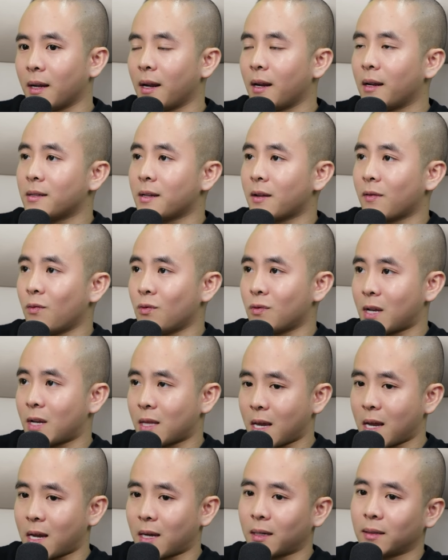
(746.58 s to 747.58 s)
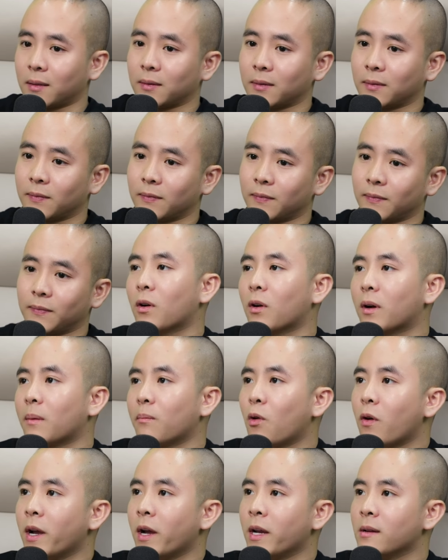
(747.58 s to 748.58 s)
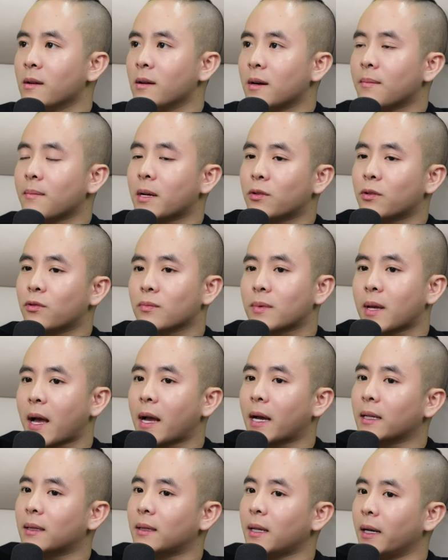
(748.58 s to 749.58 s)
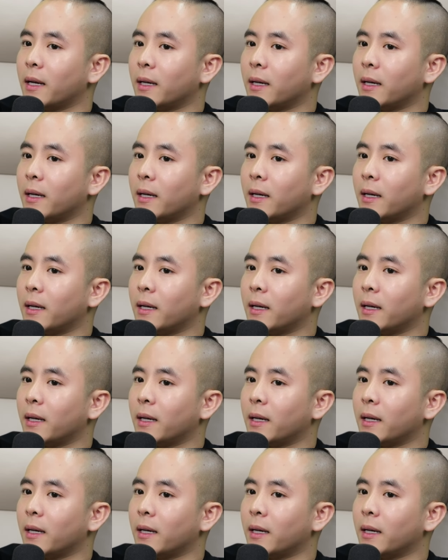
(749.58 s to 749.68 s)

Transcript: thì đấy là dịch vụ gia tăng một cái mô hình nữa mà chúng ta hay